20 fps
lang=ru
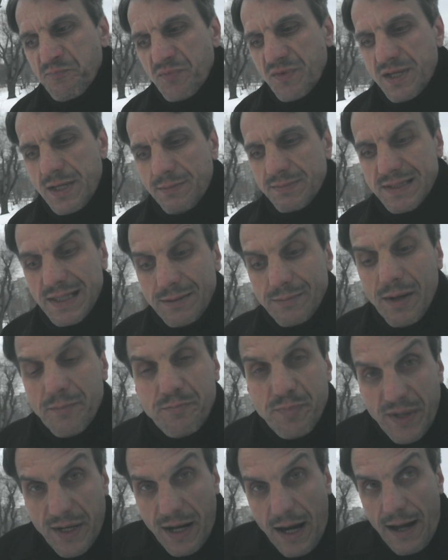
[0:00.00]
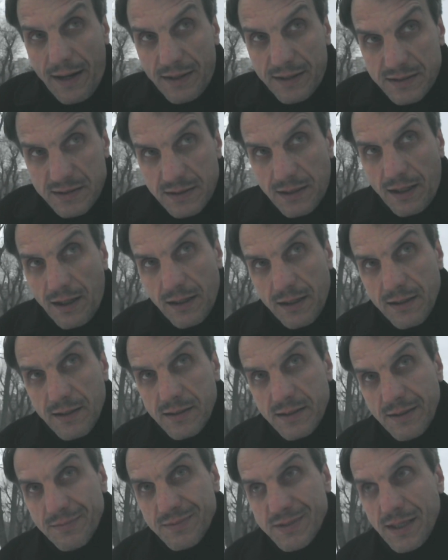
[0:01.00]
тем самым пиарится,
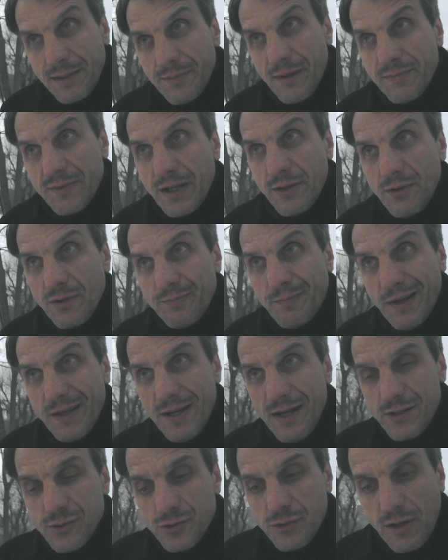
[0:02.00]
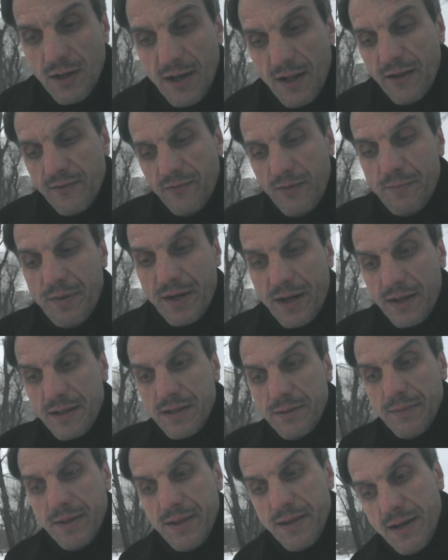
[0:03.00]
тем самым дает понять, что
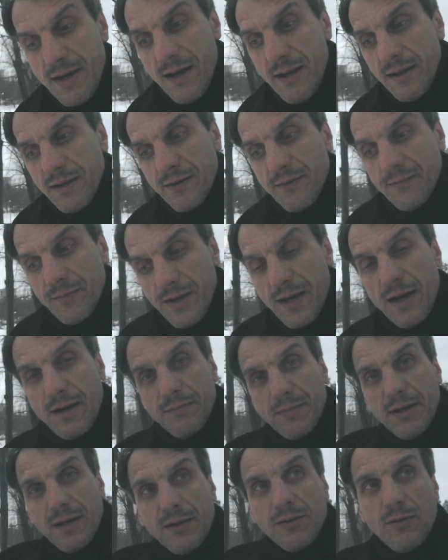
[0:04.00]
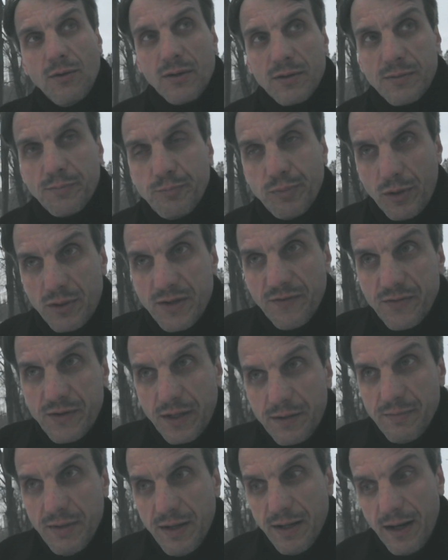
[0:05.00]
выбирайте меня, мы, я, а мы от, против
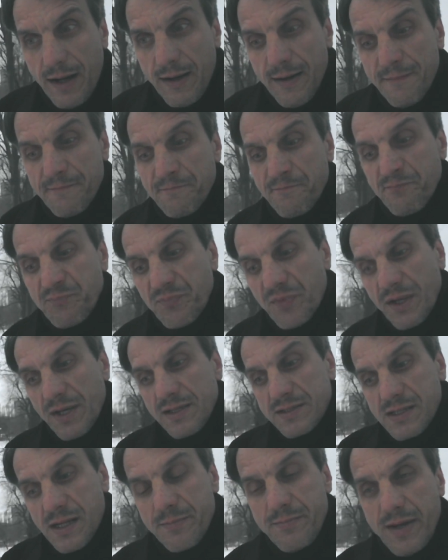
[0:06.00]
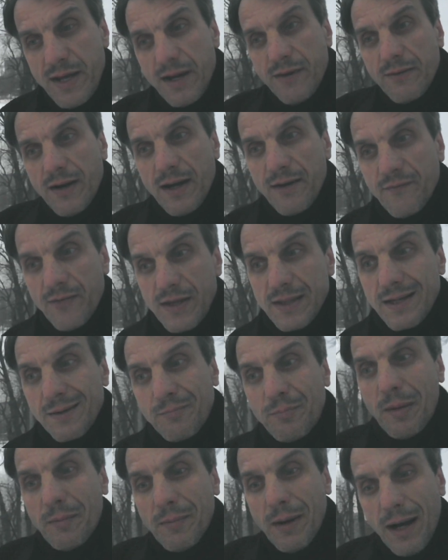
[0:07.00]
Кремля. И Скобеева в
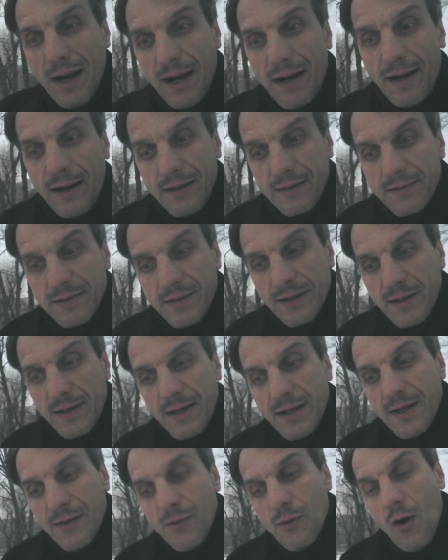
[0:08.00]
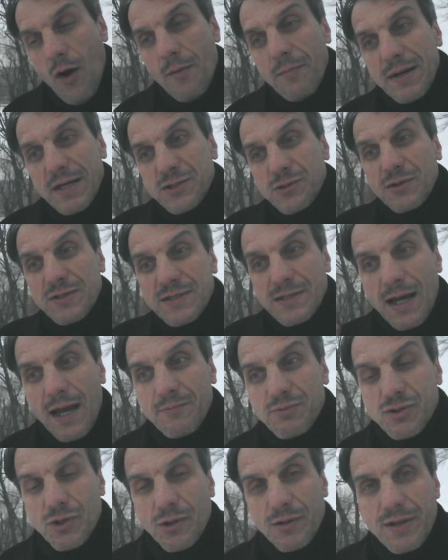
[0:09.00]
этом помогает. Ну а мы что
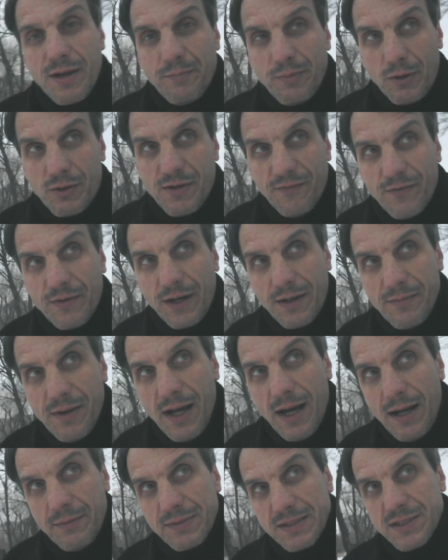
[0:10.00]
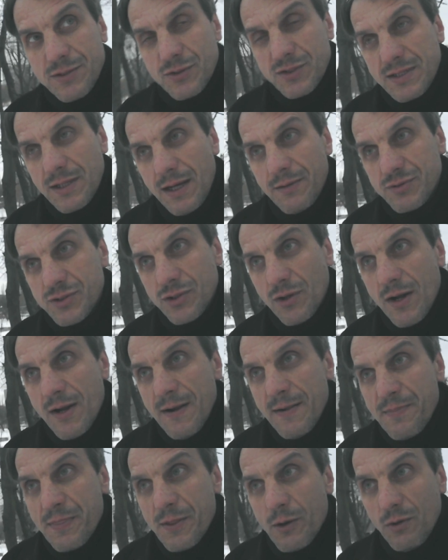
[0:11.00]
знаем, что он не против Кремля, а мы что знаем, что
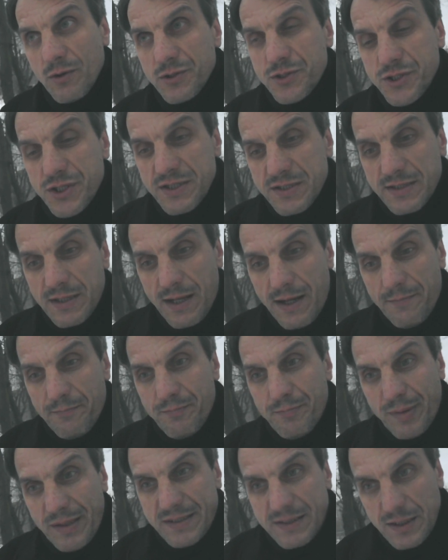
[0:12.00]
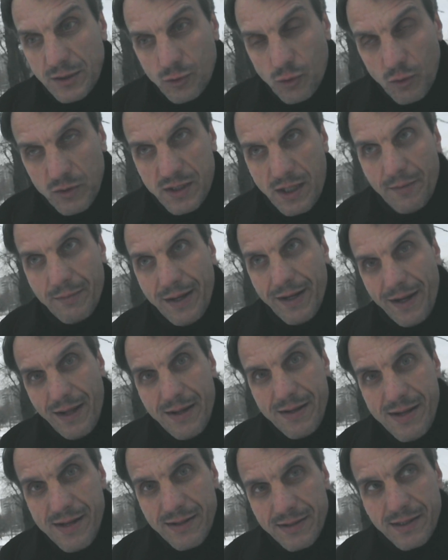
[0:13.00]
он чистая
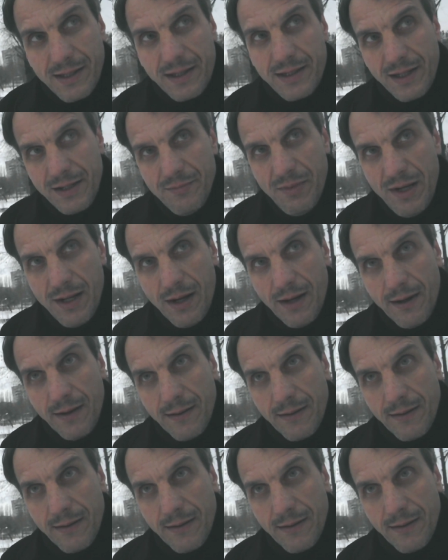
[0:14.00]
проститутка-марионетка Кремля.